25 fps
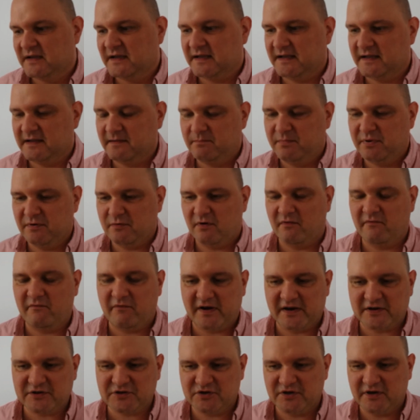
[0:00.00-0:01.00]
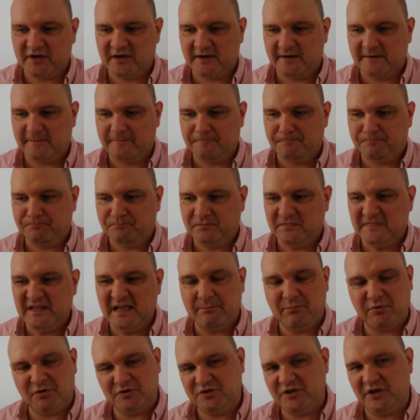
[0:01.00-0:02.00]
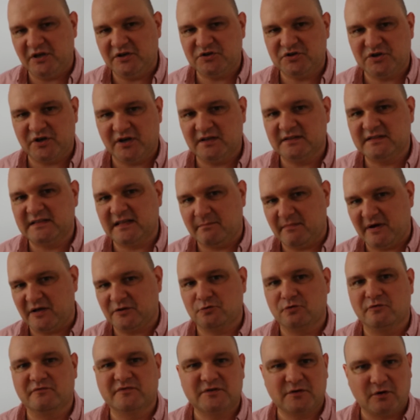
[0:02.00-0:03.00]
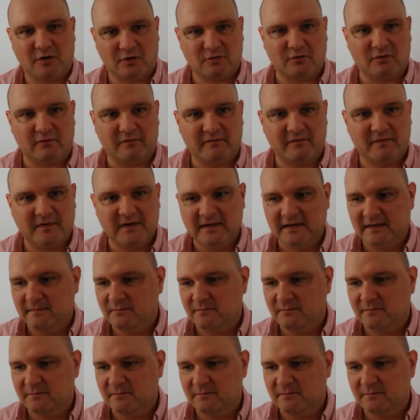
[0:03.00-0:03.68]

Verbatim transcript: y, było właśnie niepodjęcie tematów skoków.